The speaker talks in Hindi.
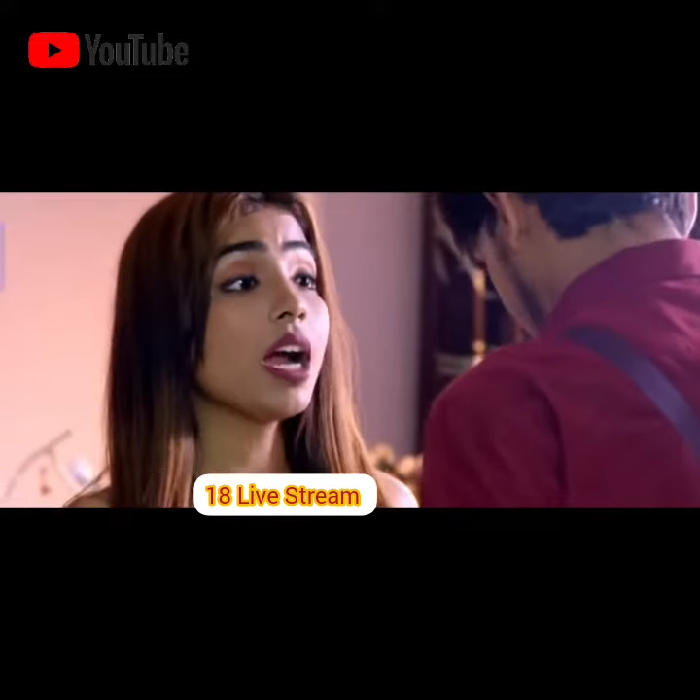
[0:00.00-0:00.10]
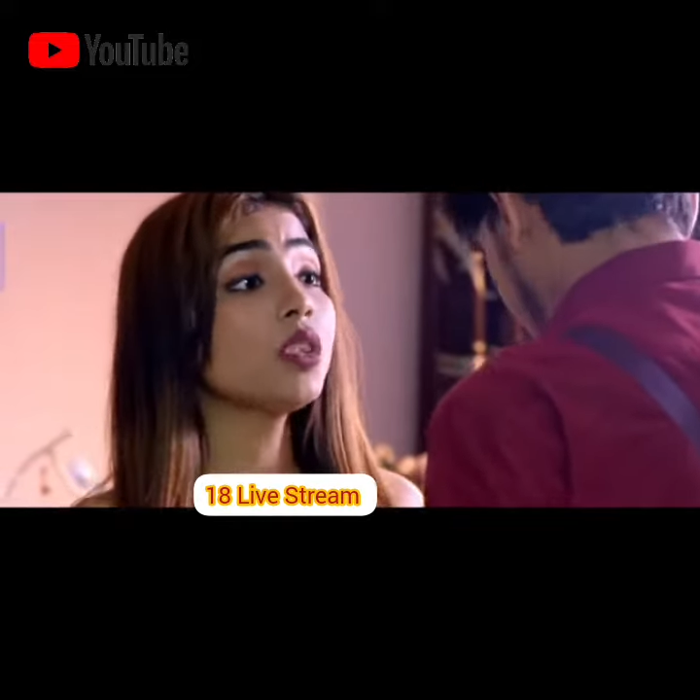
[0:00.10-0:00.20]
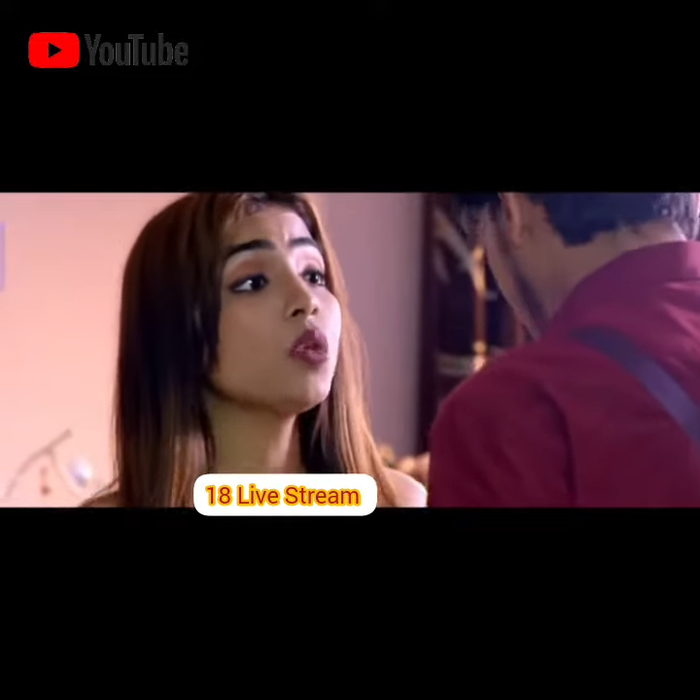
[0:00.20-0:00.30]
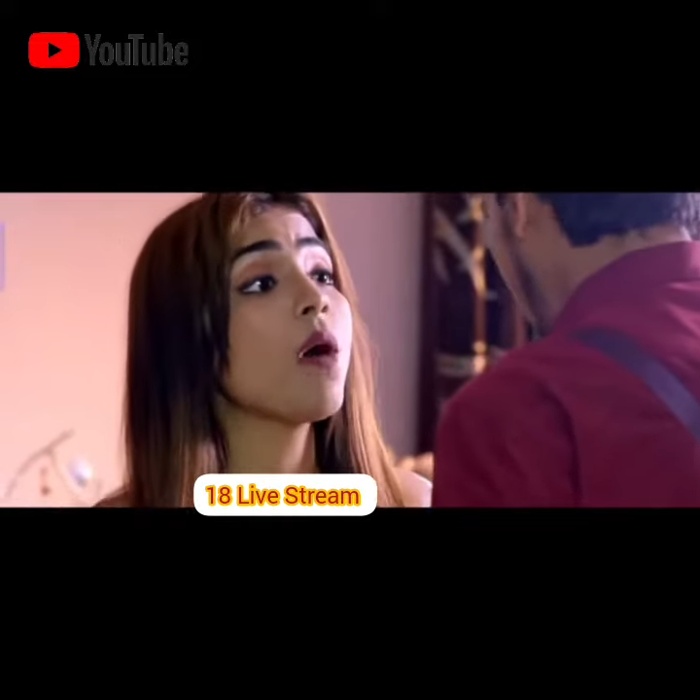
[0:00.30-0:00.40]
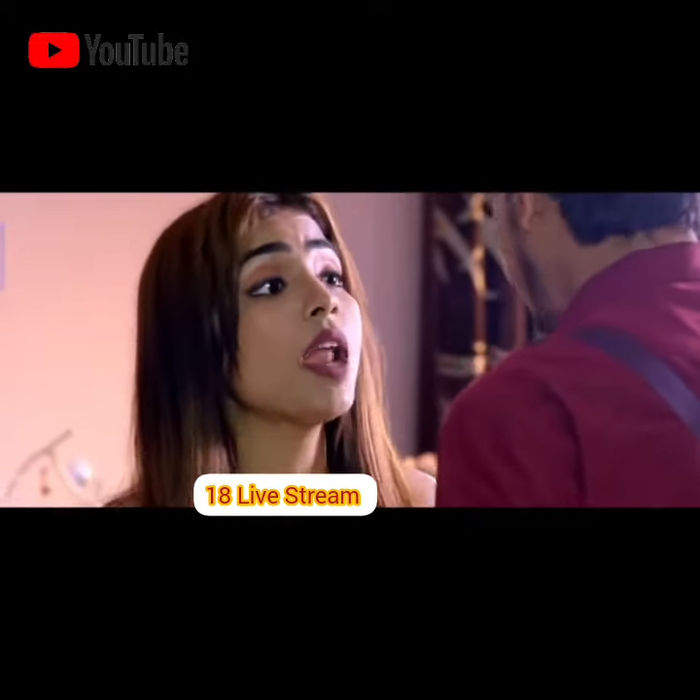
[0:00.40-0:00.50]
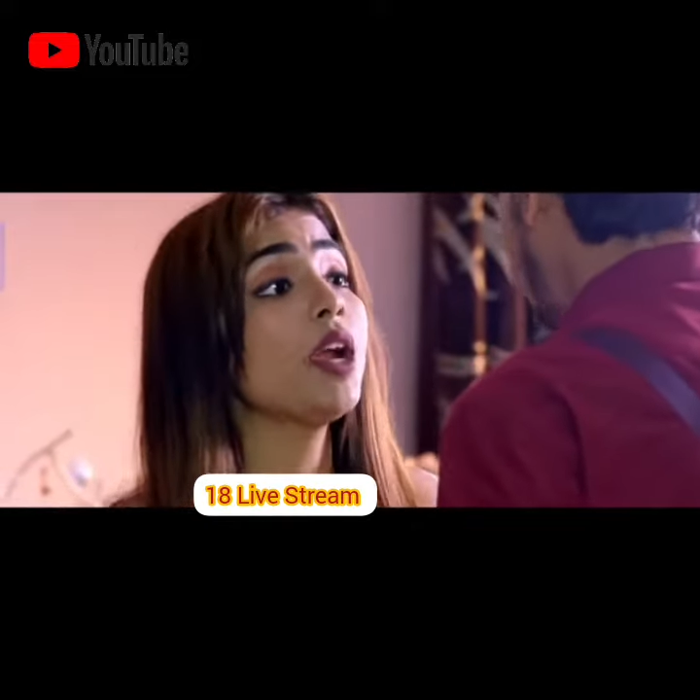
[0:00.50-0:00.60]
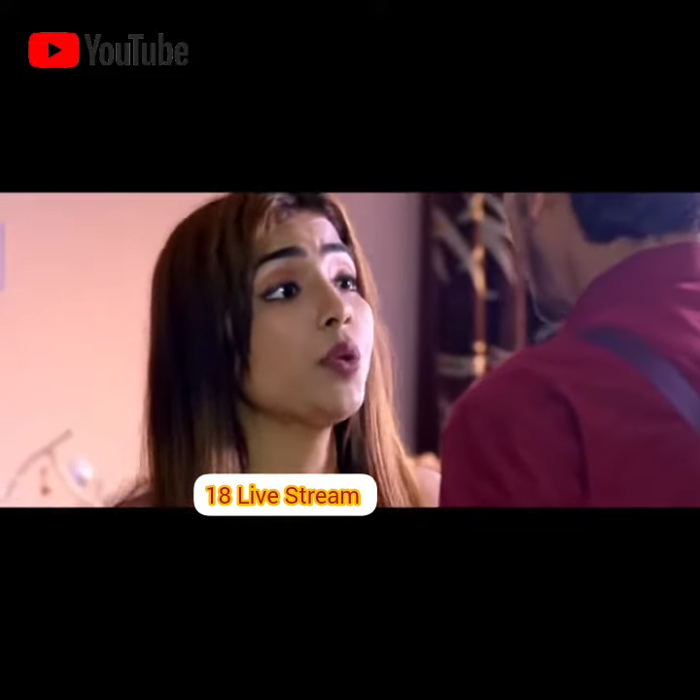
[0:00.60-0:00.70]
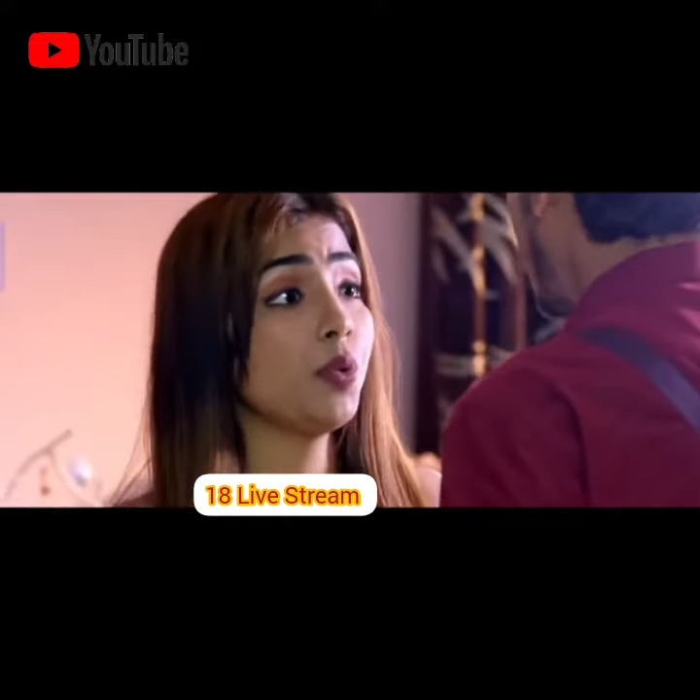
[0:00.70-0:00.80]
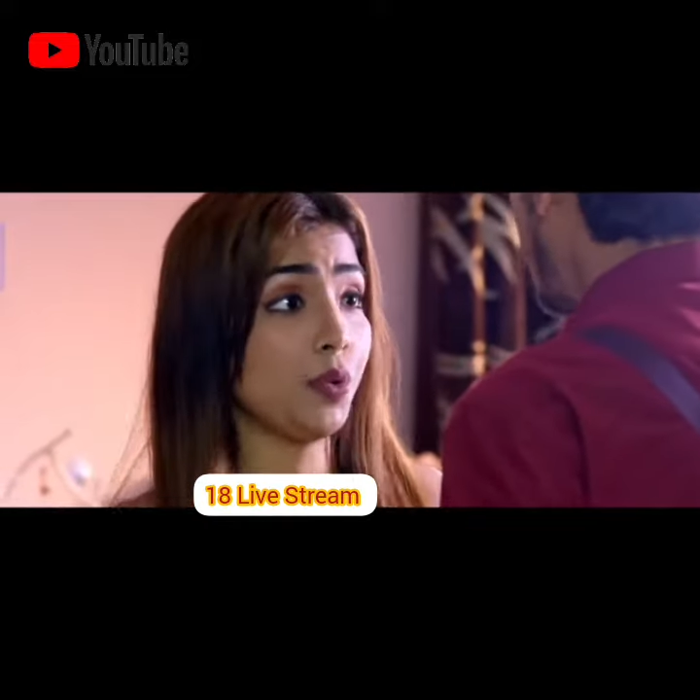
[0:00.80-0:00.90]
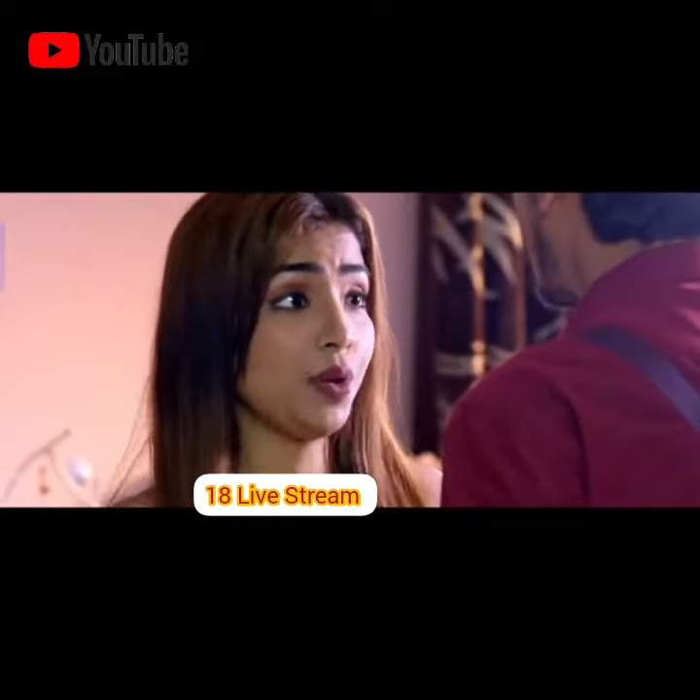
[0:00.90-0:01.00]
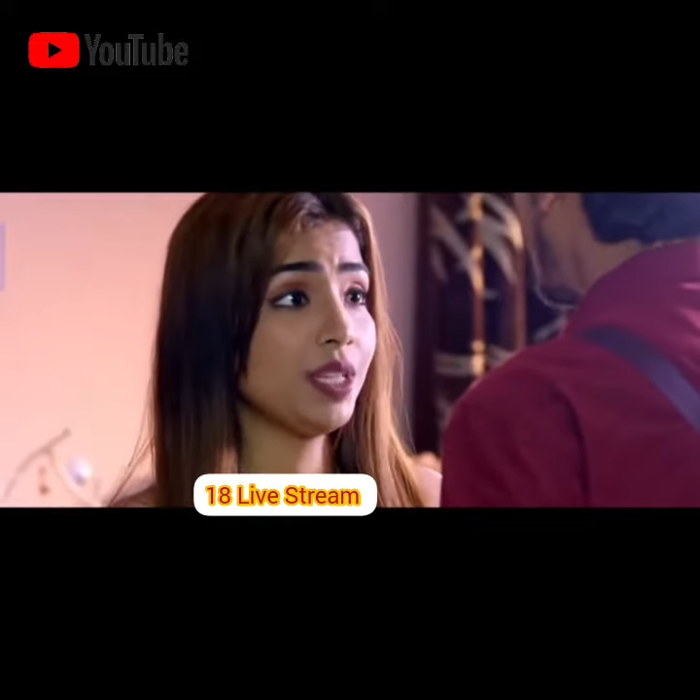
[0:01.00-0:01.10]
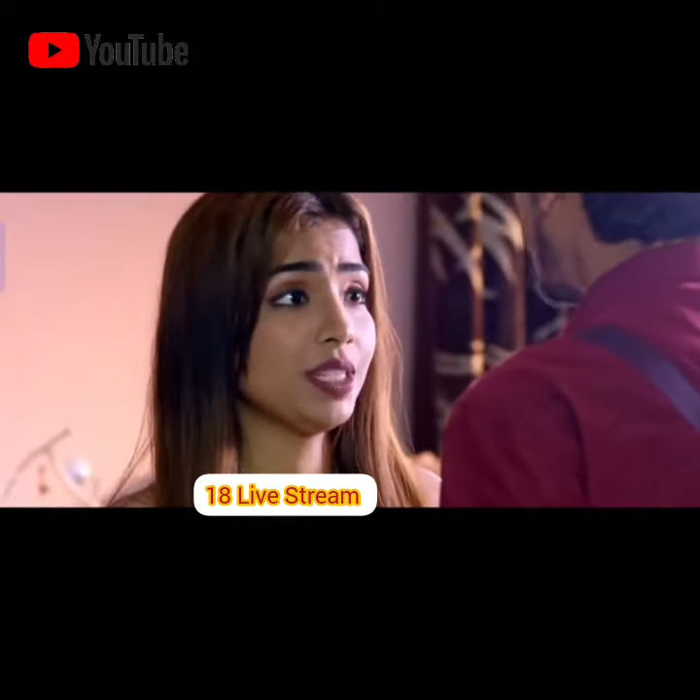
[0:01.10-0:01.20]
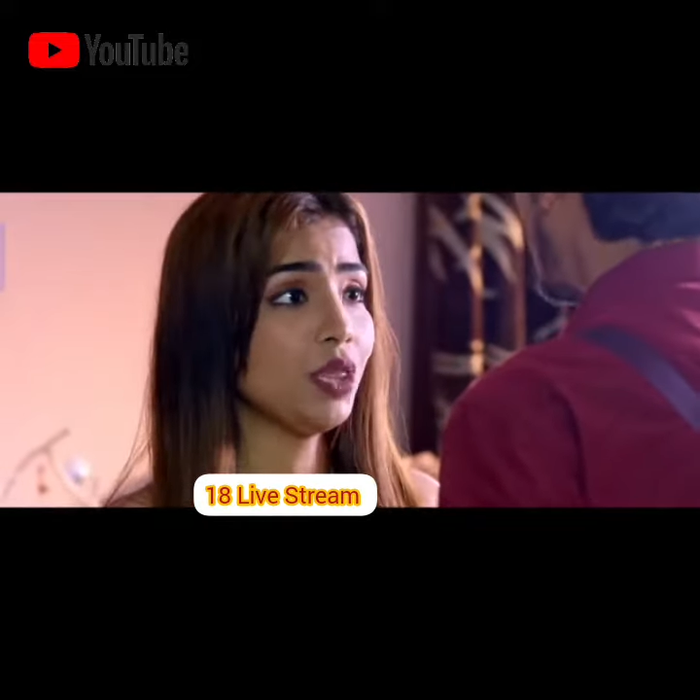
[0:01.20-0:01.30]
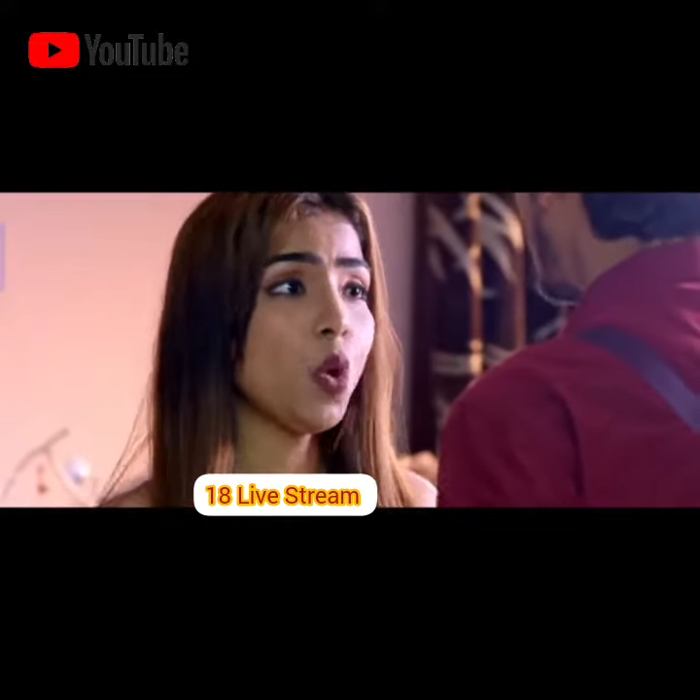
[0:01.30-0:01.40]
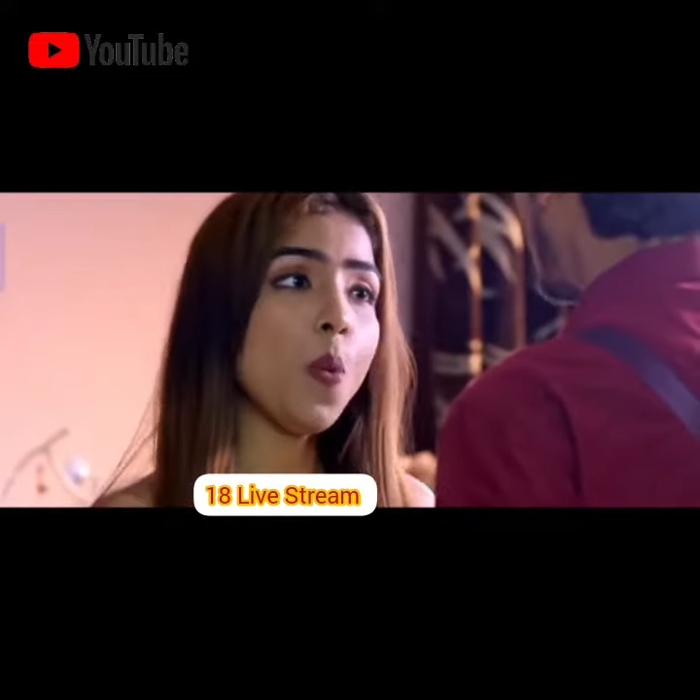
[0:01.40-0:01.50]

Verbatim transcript: अगर तुम्हारे टुनटुने से